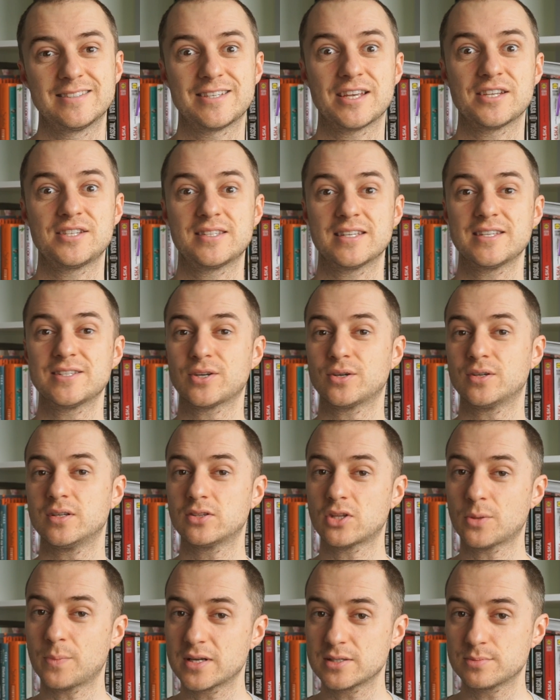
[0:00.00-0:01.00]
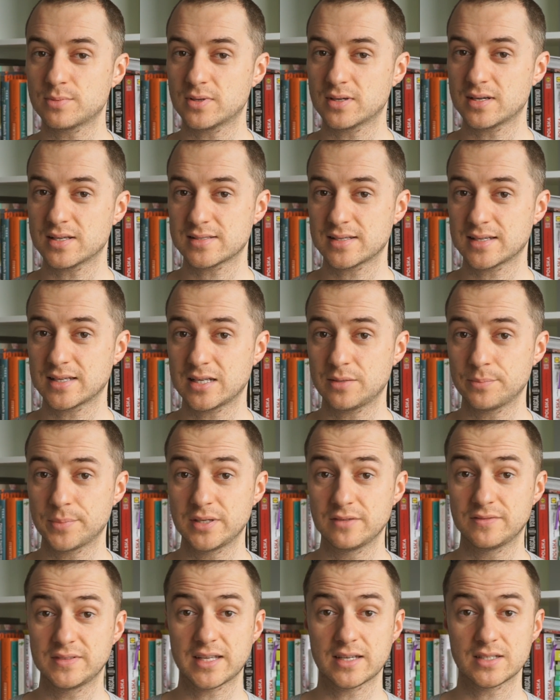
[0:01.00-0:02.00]
Cześć z tej strony Tomek z bloga
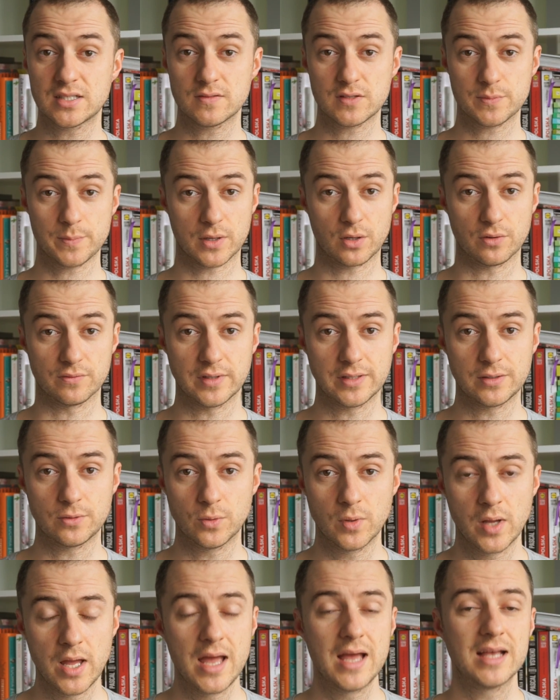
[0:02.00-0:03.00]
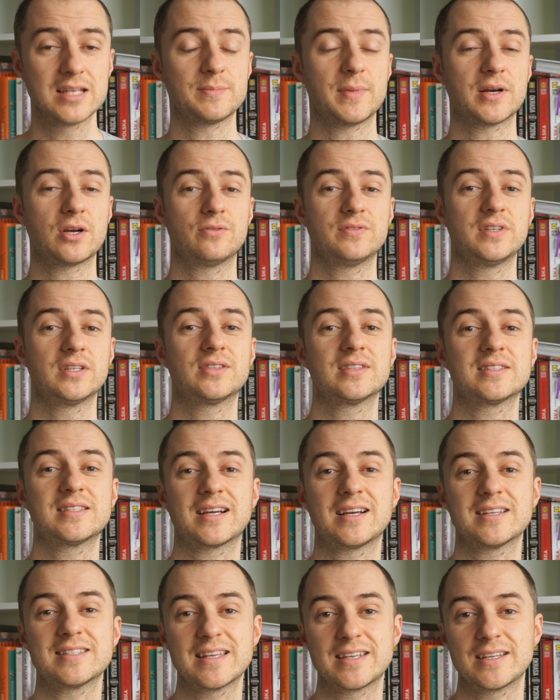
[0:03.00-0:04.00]
Ampel. witajcie w Smakowniku. Smakownik to jest
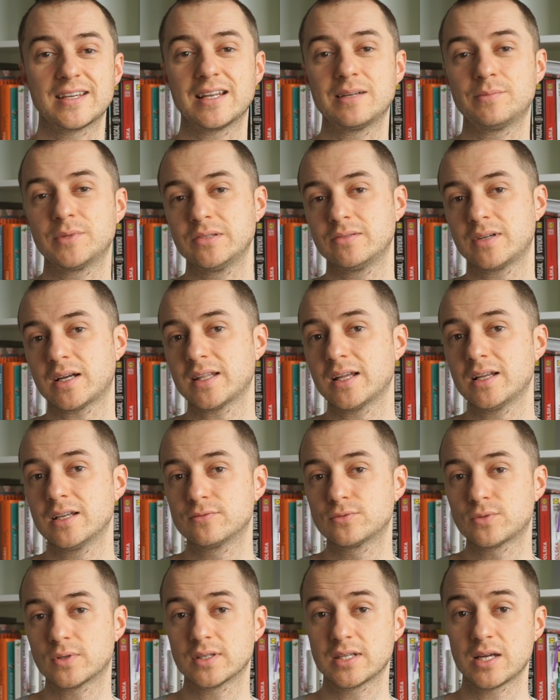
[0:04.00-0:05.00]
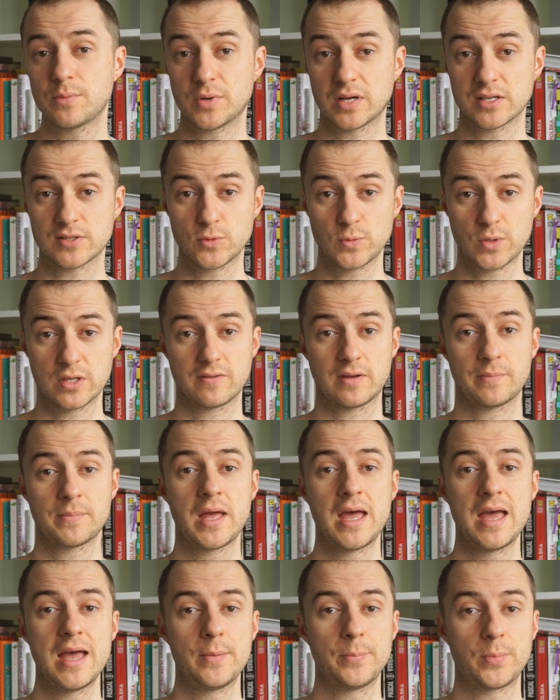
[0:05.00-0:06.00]
taka seria na moim kanale, w której ja pokazuję
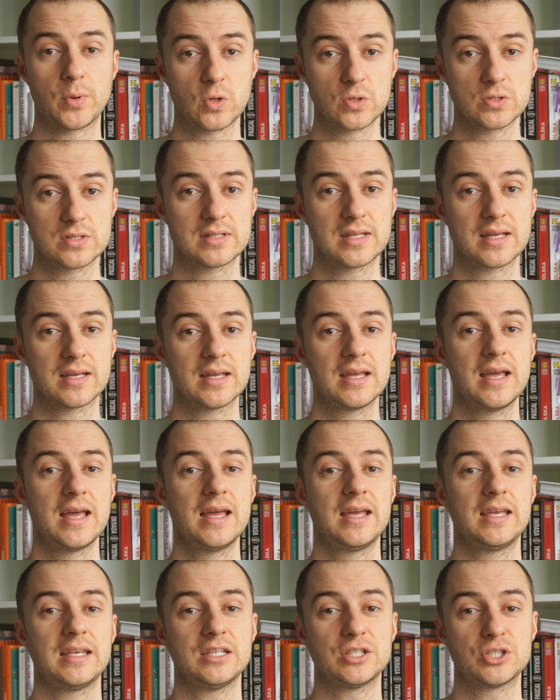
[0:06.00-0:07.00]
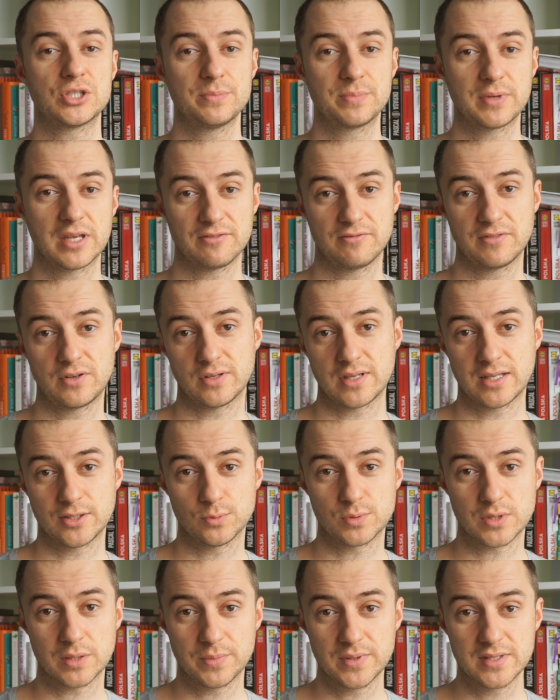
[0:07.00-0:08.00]
Wam proste i szybkie w
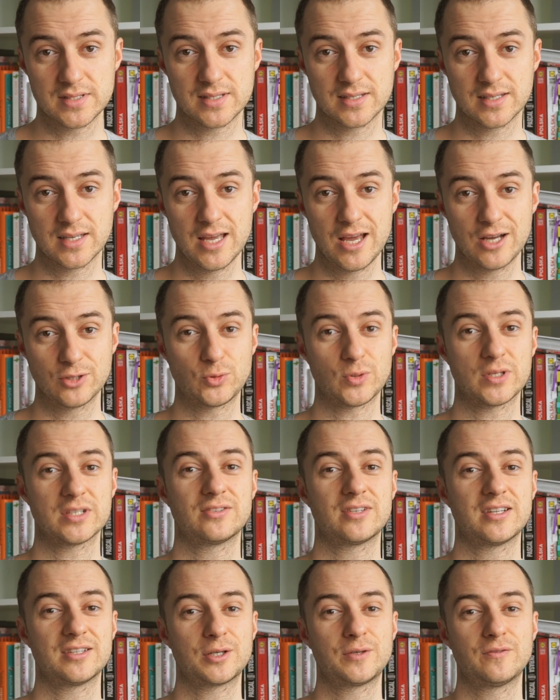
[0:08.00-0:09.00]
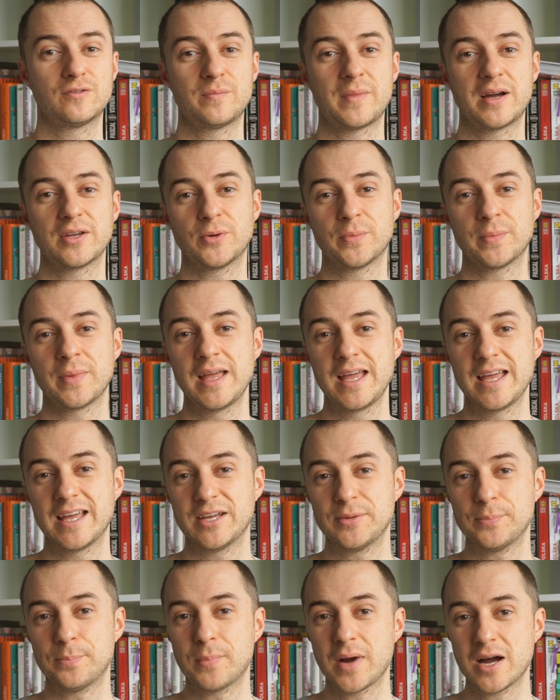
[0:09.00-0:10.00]
wykonaniu przepisy, które dodatkowo mają
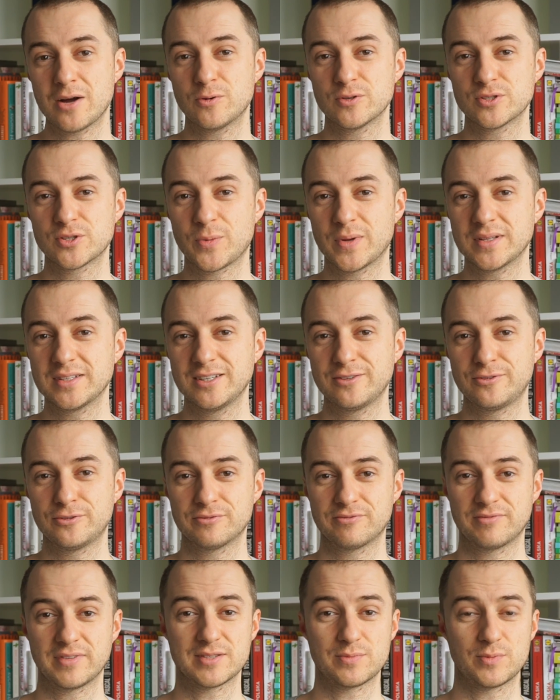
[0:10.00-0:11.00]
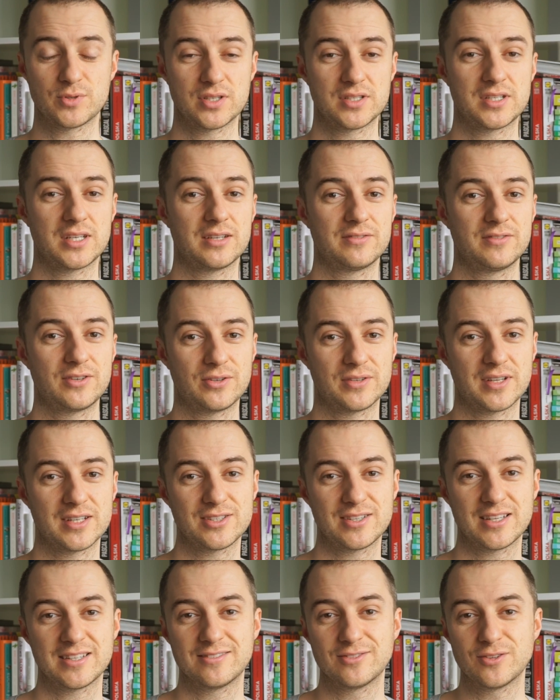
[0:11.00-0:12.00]
mało składników, więc możecie je
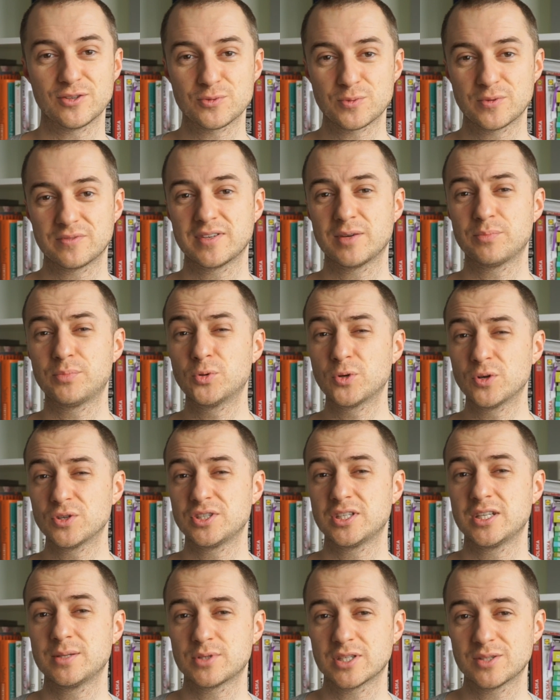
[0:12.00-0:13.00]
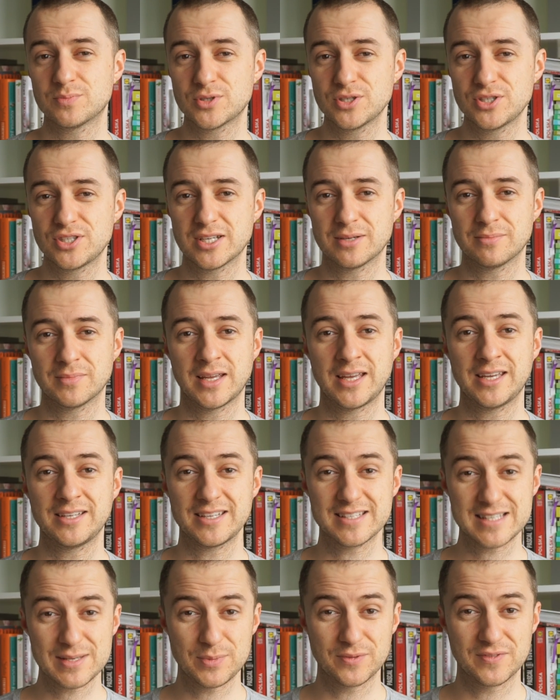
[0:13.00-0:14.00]
wykonać dosłownie pół godziny przed przyjściem
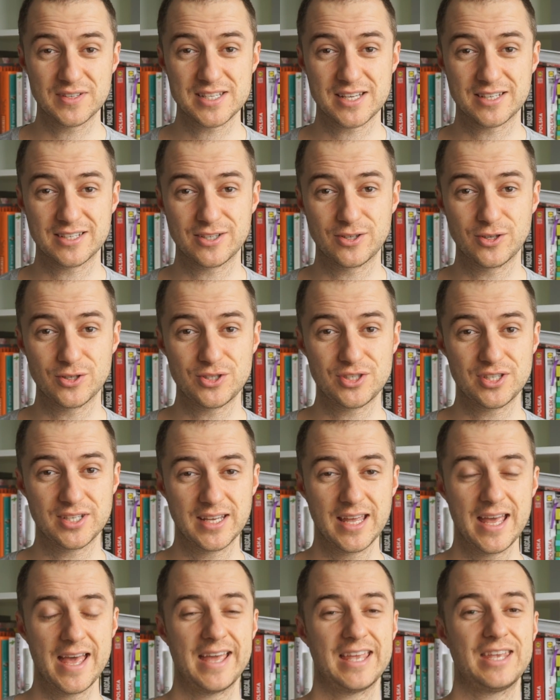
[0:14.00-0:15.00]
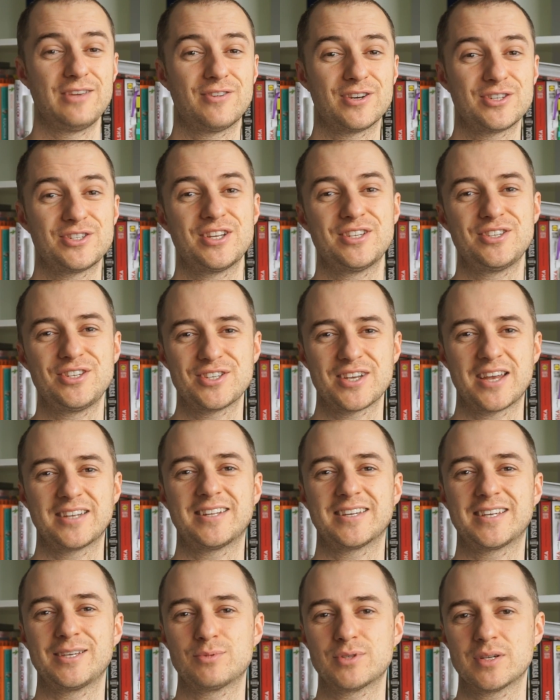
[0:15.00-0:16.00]
niezapowiedzianych gości. I właśnie dzisiaj
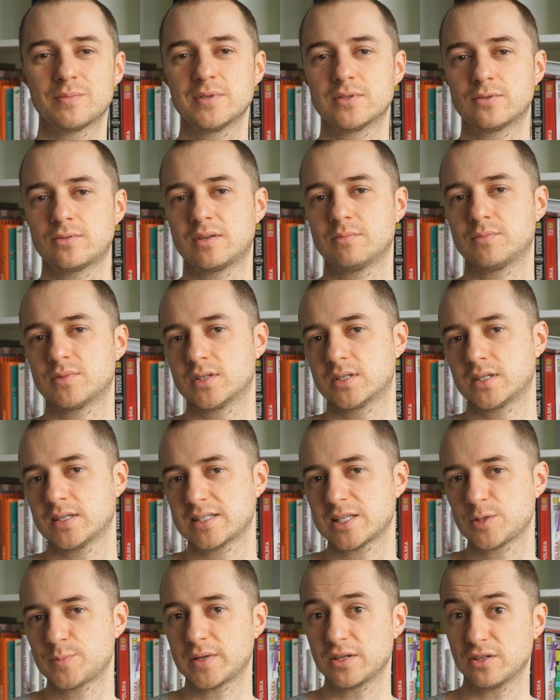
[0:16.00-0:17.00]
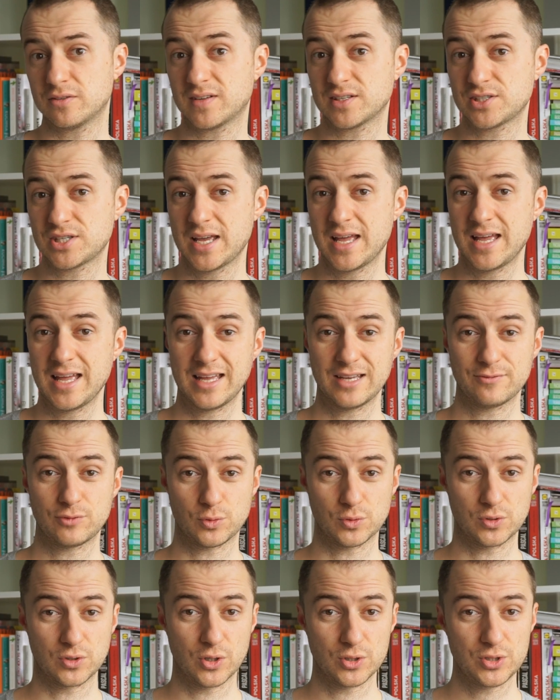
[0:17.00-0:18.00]
taki przepis, który możecie zaszpanować
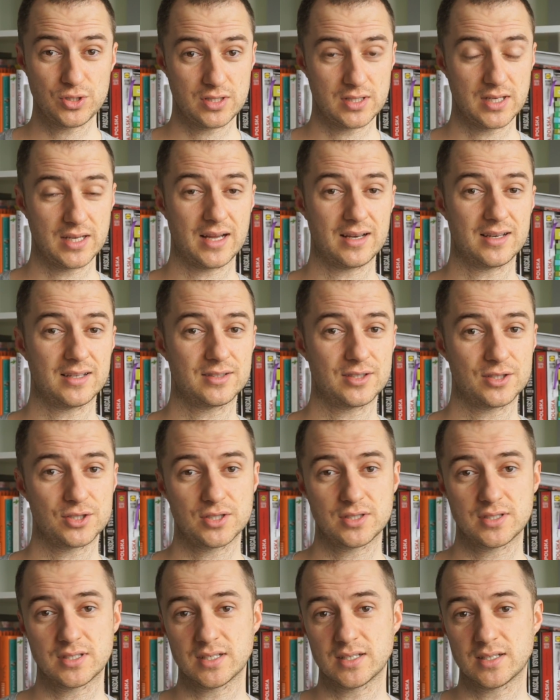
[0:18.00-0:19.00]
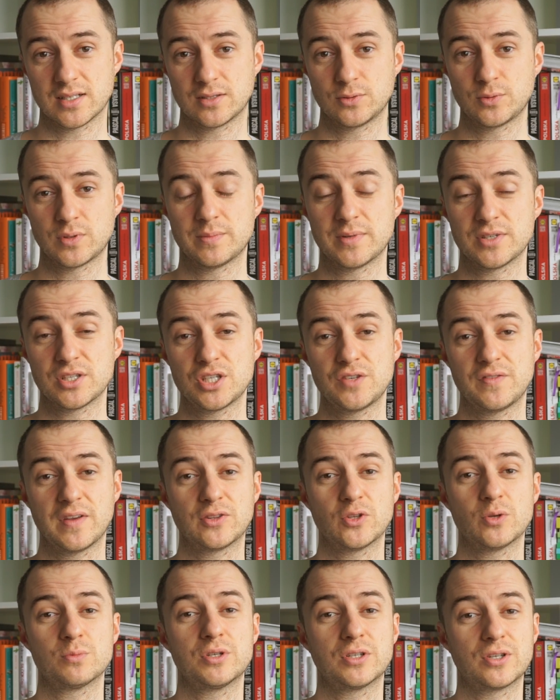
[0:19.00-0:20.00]
wśród gości, ale też e, który będzie
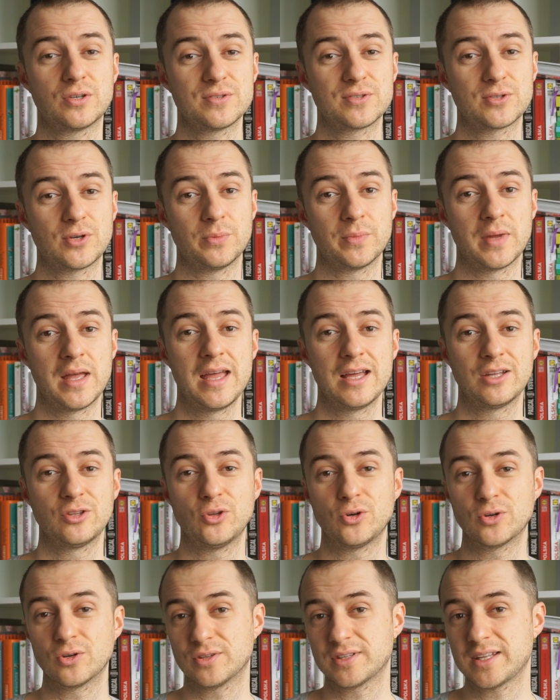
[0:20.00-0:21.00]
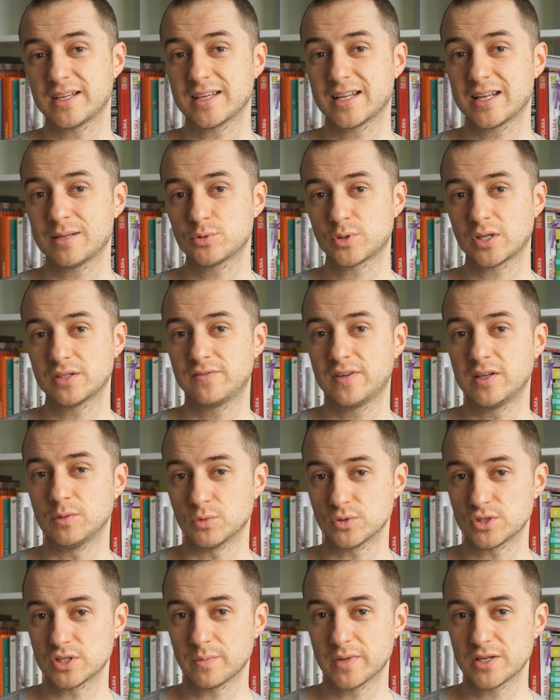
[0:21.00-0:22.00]
świetną przekąską do oglądania na przykład
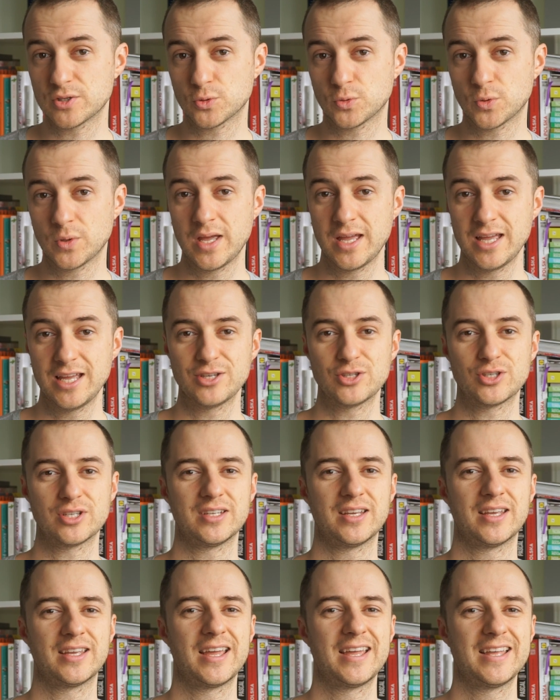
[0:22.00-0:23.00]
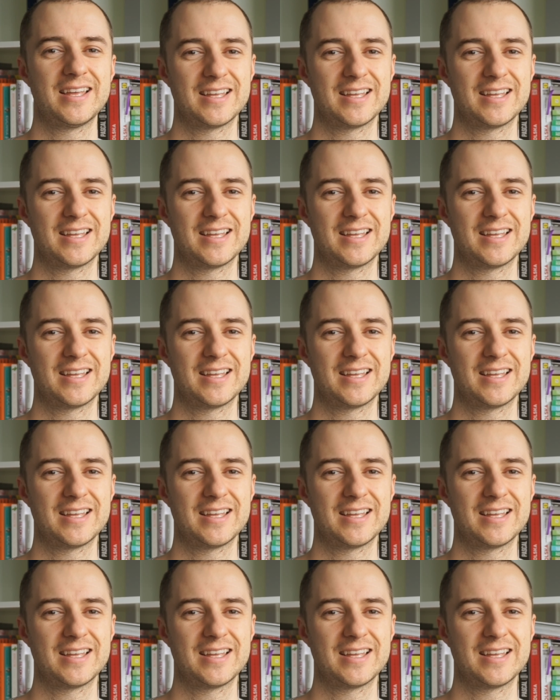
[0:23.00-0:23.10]
filmu czy meczu, czyli